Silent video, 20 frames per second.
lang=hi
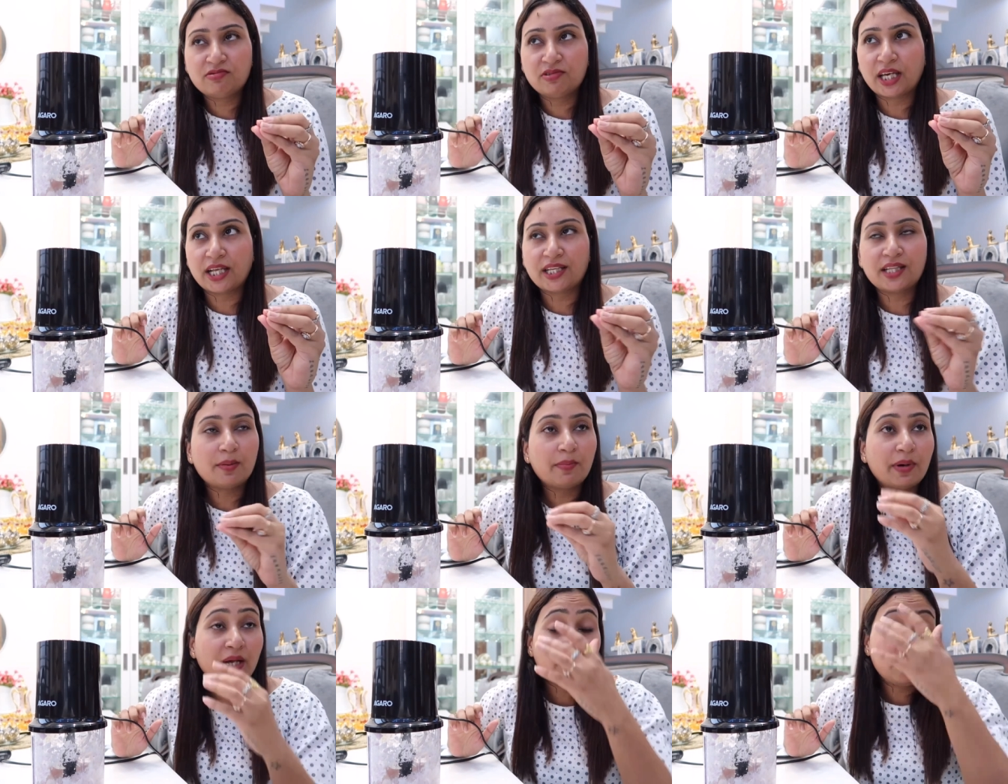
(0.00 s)

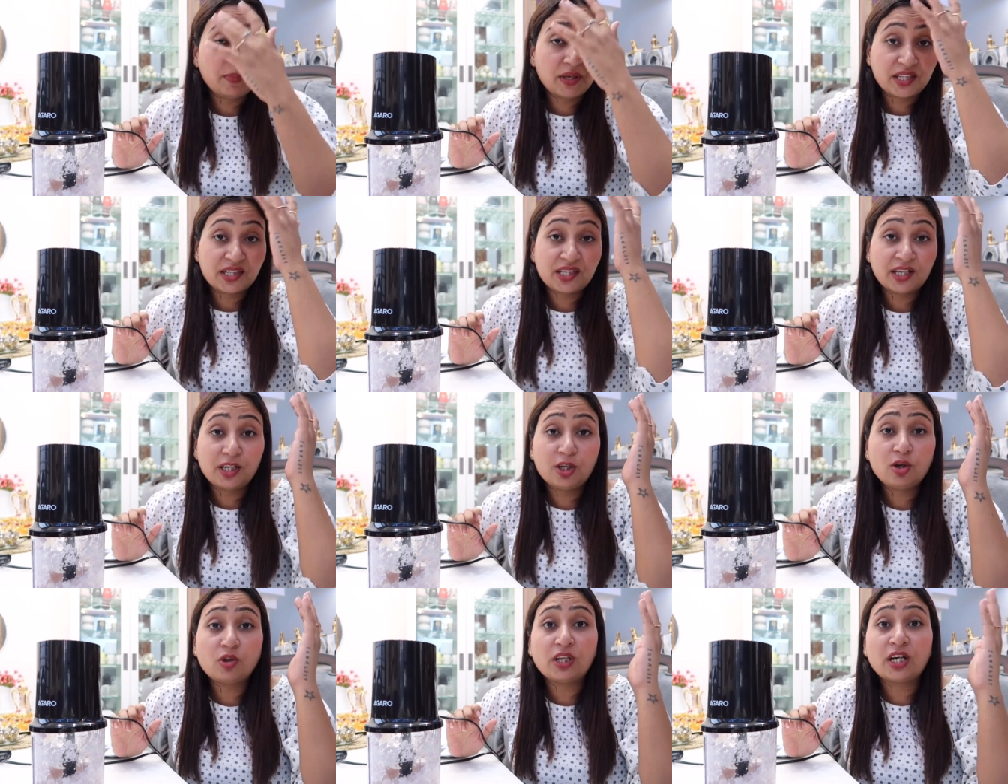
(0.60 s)
जैसे हमारे
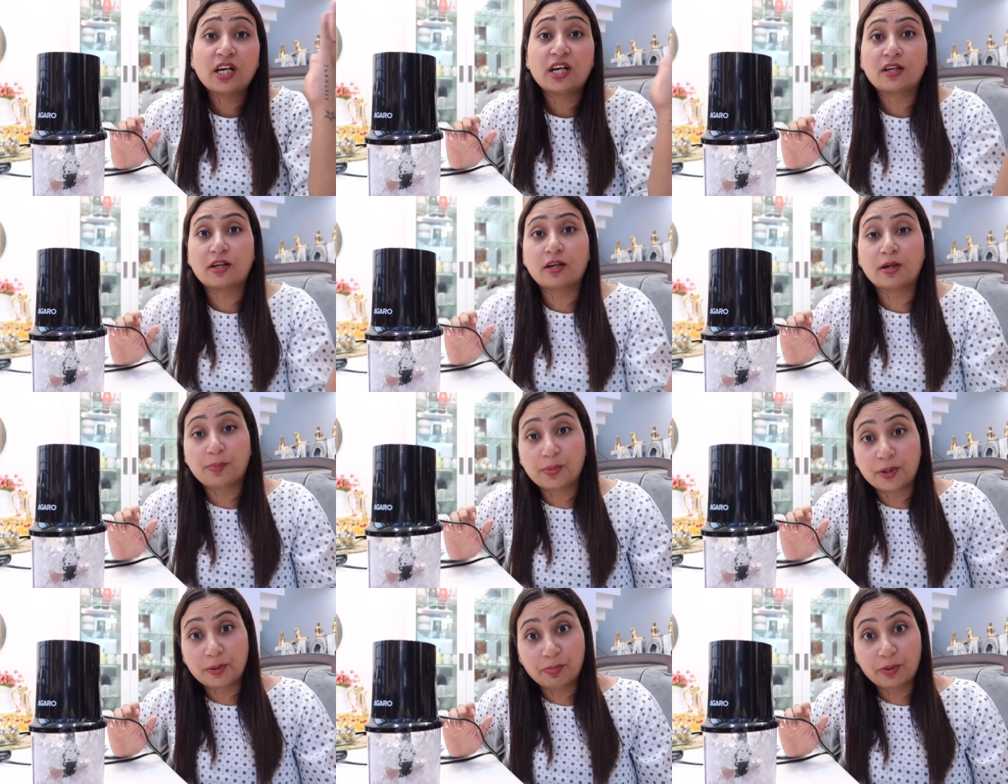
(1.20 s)
मिक्सर नहीं होते
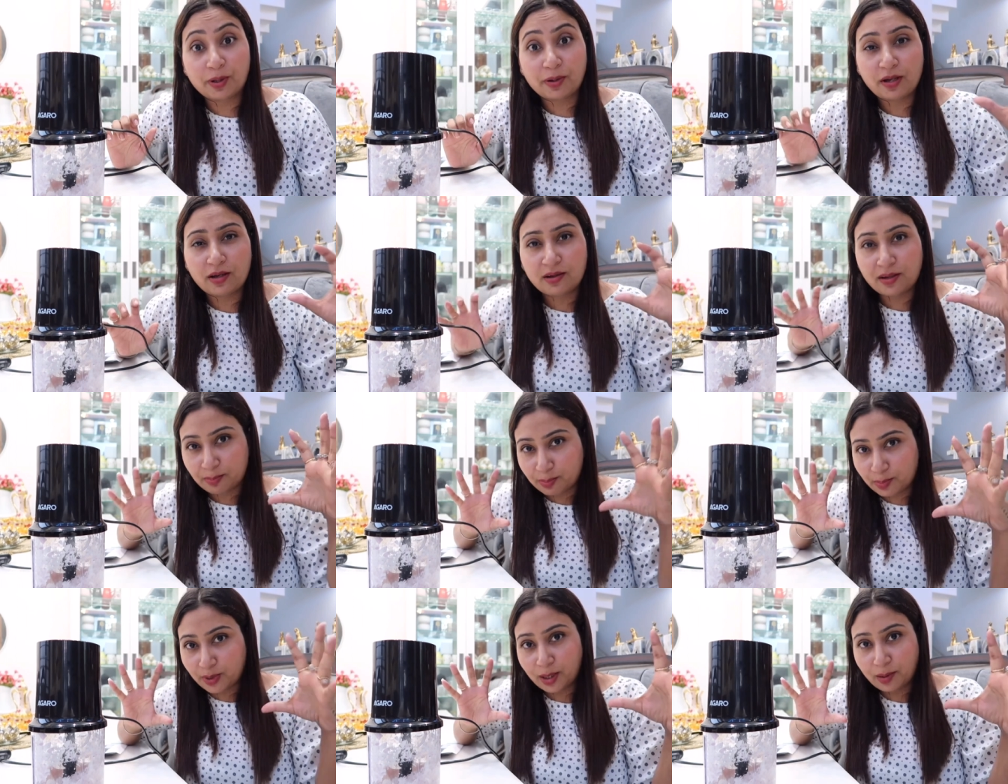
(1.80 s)
खटखट पट
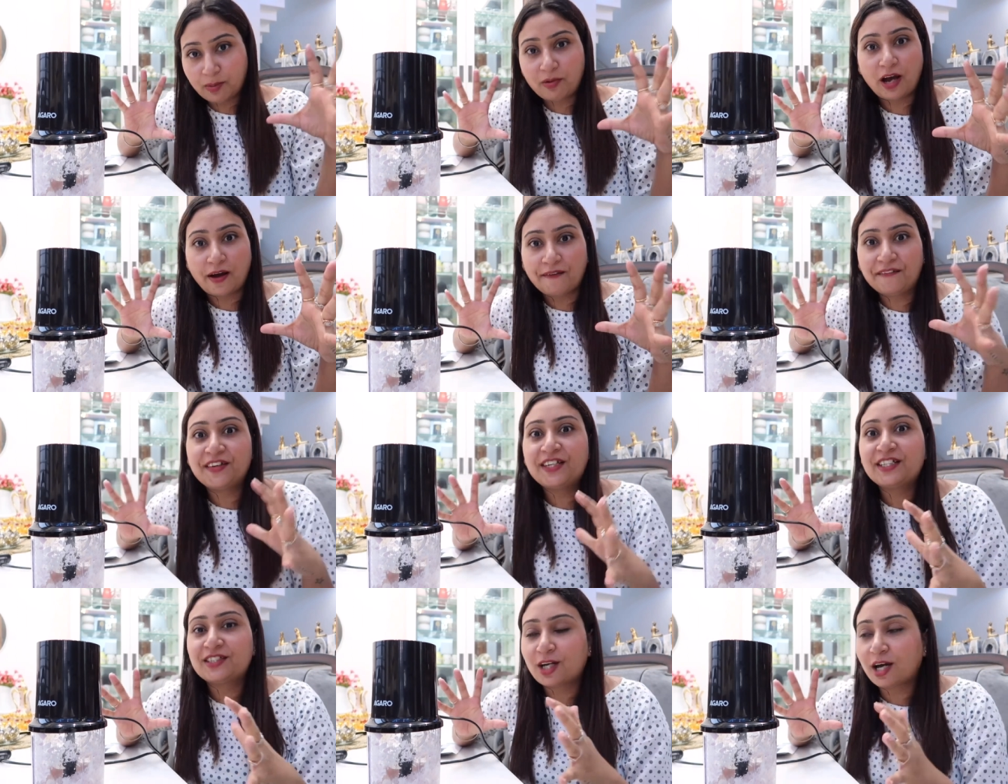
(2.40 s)
मतलब
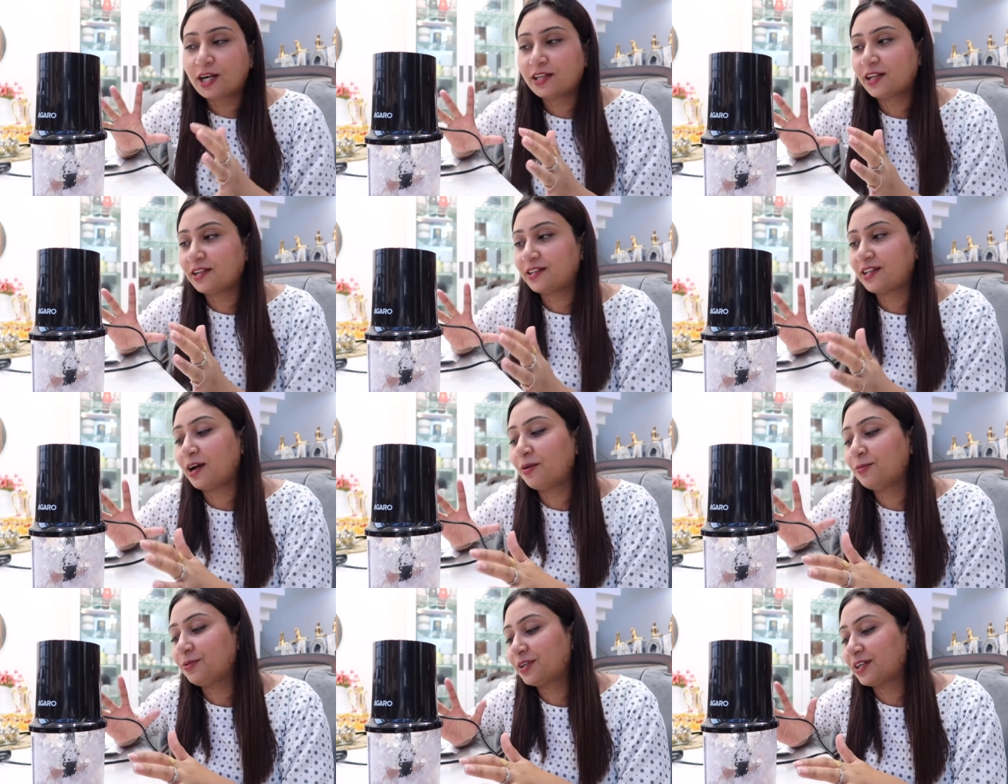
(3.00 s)
काफ़ी ज़्यादा
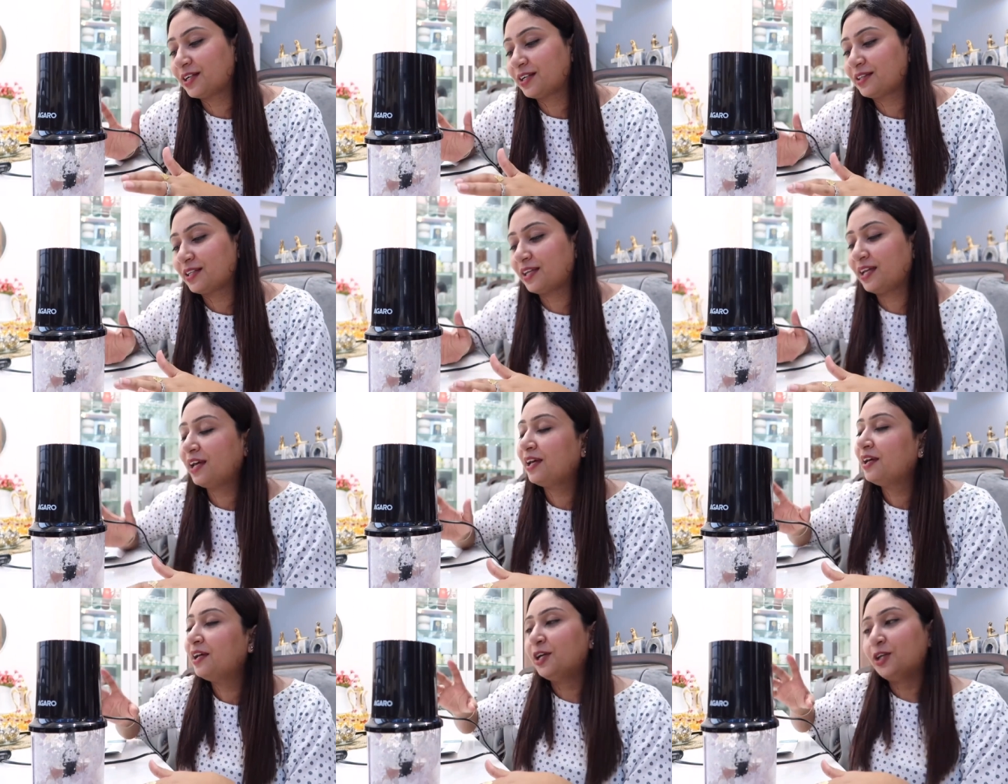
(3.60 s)
साउंड करते हैं